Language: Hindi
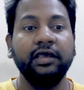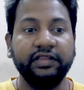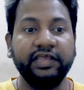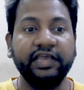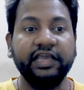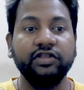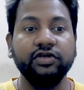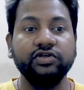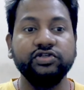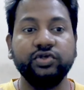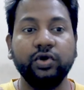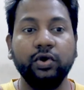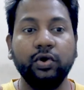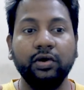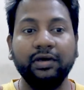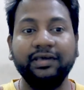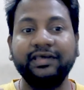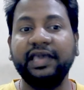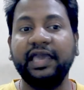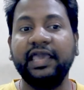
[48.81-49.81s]
देखिए दोस्तों
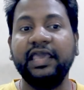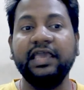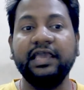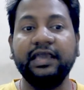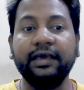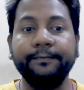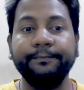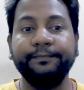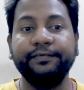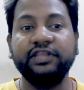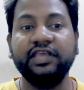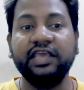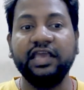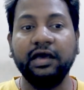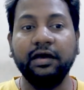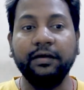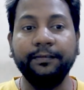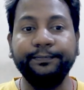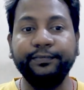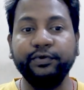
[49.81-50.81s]
कई कंपनियां